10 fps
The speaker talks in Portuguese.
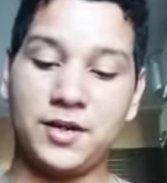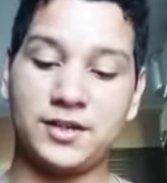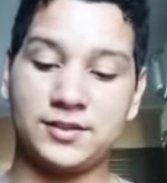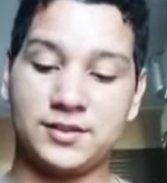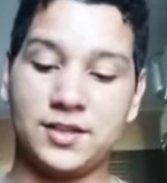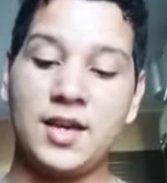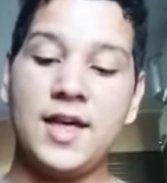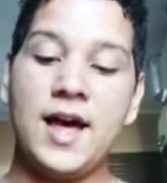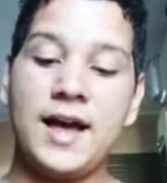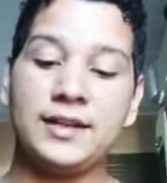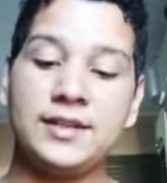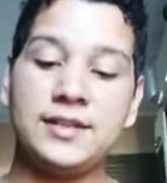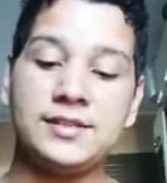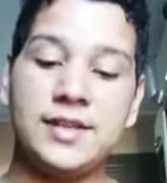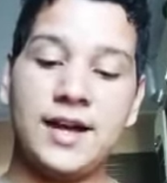outros, em
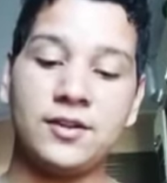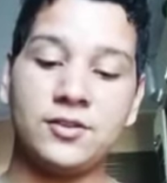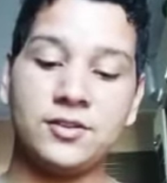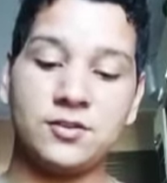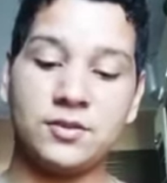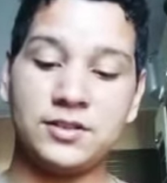outro país.